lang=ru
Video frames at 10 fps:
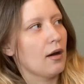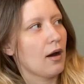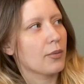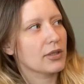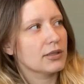
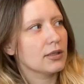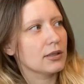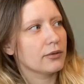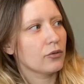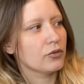обратила на
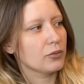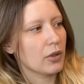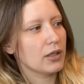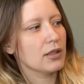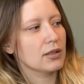него
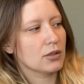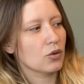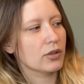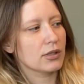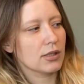внимание не только
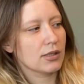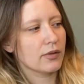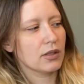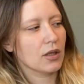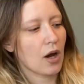из-за
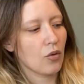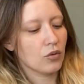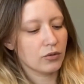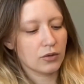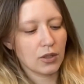цвета, а
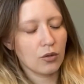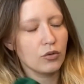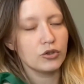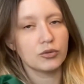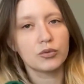он на
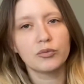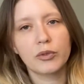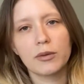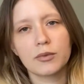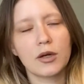ощупь, ну
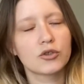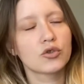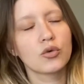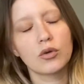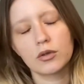прямо как
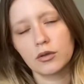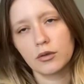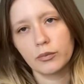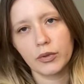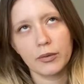шелк
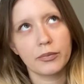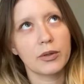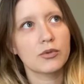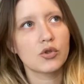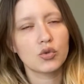прям
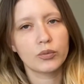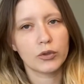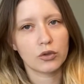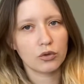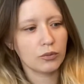супер.
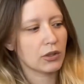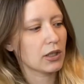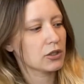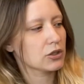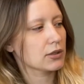Но мне
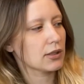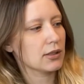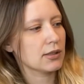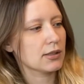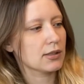кажется,
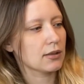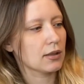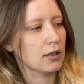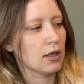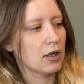из э,
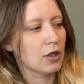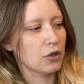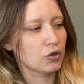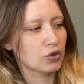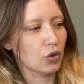
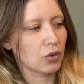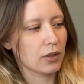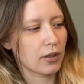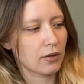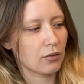
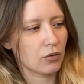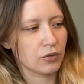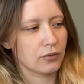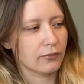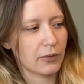шелка
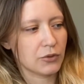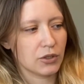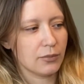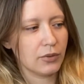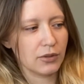он вообще
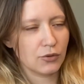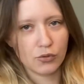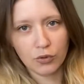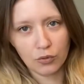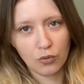бы
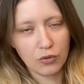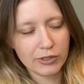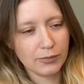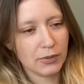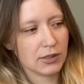стоил
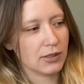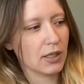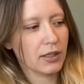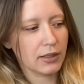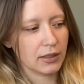космос, да,
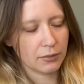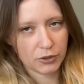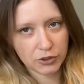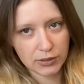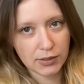и
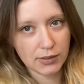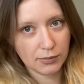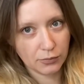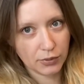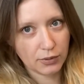обращаться с ним
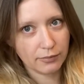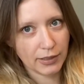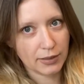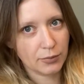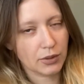было, надо
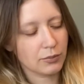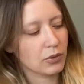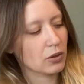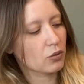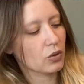было бы
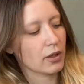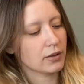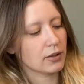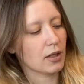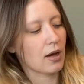
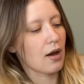аккуратнее.